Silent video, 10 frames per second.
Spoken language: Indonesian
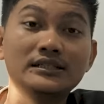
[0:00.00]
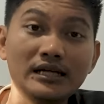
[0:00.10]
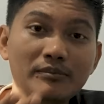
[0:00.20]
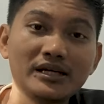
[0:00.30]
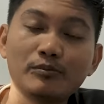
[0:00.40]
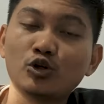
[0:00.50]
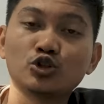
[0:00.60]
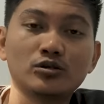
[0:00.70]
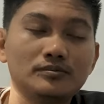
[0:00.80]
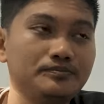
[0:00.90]
dan bagi
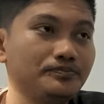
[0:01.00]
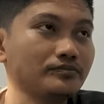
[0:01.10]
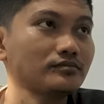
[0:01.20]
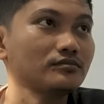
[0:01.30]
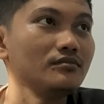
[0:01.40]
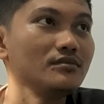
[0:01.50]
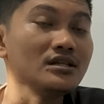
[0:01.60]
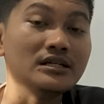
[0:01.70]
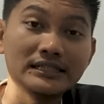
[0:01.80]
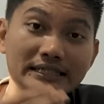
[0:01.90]
penonton
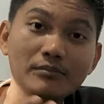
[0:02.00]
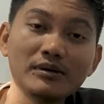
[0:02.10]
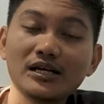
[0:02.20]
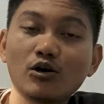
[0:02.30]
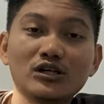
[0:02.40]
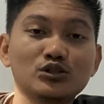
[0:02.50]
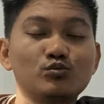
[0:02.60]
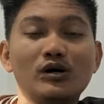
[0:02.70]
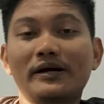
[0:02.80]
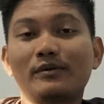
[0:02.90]
dan bagi korang
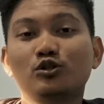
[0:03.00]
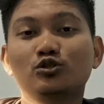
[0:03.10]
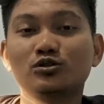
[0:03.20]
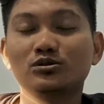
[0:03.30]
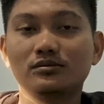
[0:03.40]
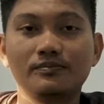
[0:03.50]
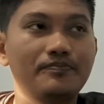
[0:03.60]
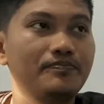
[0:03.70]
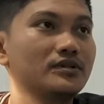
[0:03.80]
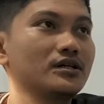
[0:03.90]
semua para penonton
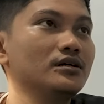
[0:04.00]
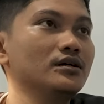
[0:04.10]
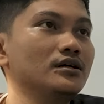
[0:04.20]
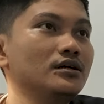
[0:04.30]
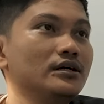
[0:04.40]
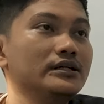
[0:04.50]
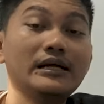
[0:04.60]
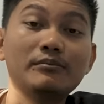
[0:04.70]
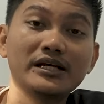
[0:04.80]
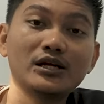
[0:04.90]

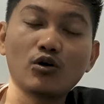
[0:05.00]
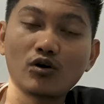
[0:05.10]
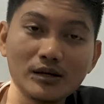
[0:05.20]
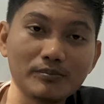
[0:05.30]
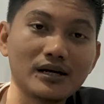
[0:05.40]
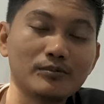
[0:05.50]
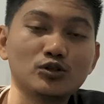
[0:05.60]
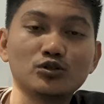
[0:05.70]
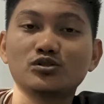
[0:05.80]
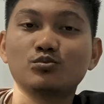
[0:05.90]
dan bagi korang para
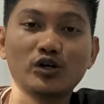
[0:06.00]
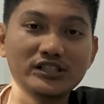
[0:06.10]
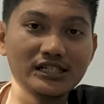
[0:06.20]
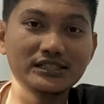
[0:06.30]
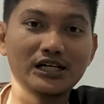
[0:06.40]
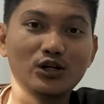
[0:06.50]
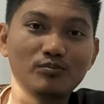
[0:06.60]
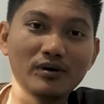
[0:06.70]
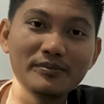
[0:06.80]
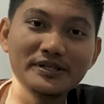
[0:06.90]
penonton semuanya jangan
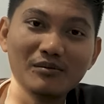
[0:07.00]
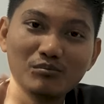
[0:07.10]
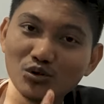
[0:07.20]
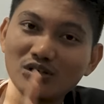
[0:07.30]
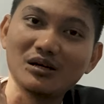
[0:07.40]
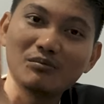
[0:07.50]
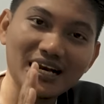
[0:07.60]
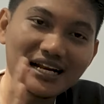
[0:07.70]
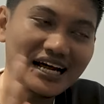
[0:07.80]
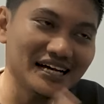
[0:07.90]
lupa menyambut
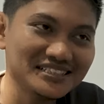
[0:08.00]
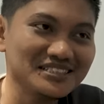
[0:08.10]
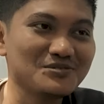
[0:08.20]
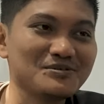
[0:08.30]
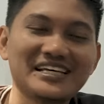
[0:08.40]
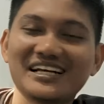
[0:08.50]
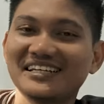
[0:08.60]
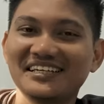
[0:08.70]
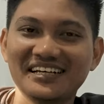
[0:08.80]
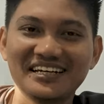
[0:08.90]
lebaran haji sebentar
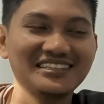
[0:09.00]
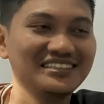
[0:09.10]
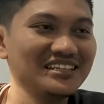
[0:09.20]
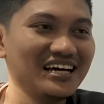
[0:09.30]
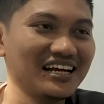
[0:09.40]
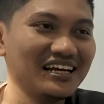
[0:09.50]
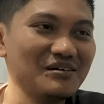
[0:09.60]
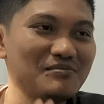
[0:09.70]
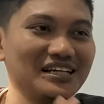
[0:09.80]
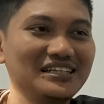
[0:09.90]
lagi geng ya, tidak akan
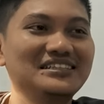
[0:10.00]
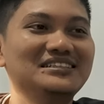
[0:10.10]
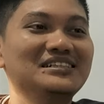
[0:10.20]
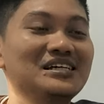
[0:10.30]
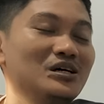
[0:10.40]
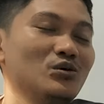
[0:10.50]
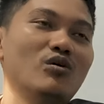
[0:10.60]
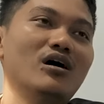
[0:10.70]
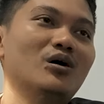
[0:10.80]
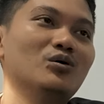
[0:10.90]
lama lagi.
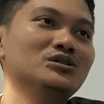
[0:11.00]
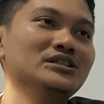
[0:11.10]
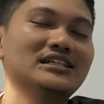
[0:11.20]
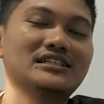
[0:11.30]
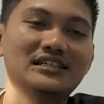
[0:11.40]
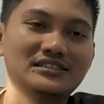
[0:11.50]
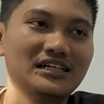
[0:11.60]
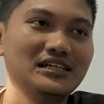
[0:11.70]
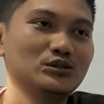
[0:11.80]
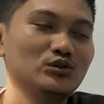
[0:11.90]
Wow, tidak terasa
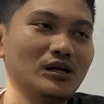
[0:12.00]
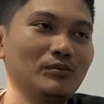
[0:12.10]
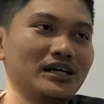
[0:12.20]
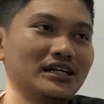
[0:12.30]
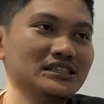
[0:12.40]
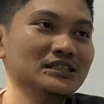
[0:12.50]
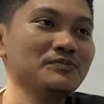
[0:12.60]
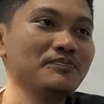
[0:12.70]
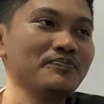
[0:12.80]
ya sudah lebaran haji.